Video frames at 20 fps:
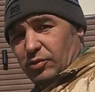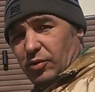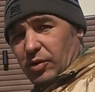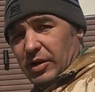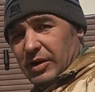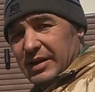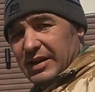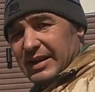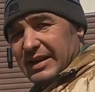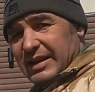
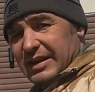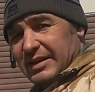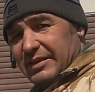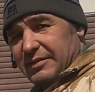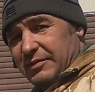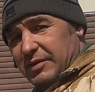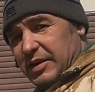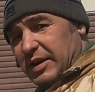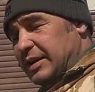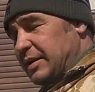кто
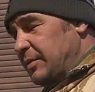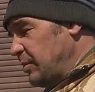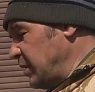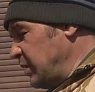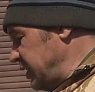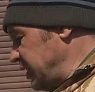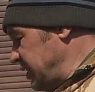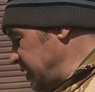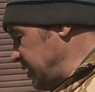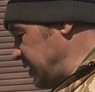в этом
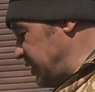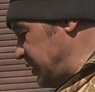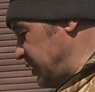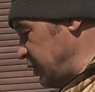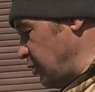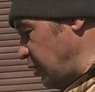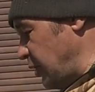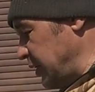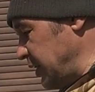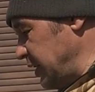не
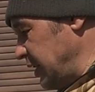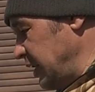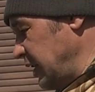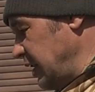силен,